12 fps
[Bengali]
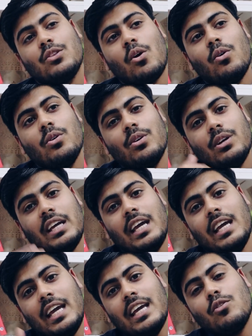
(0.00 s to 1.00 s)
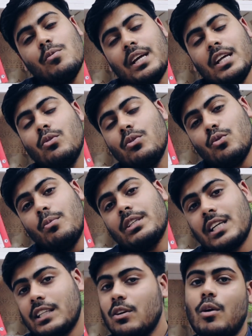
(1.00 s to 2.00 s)
তখন এই এরকম কিন্তু তোমার
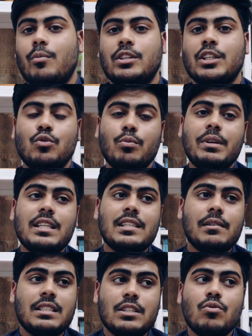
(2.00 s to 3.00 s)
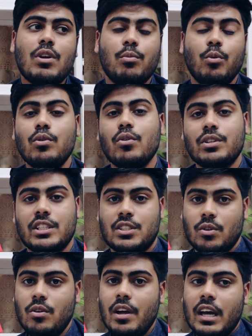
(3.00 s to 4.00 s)
সাথে হবে অর্থাৎ তুমি যে জিনিসগুলো ভুল করতেছো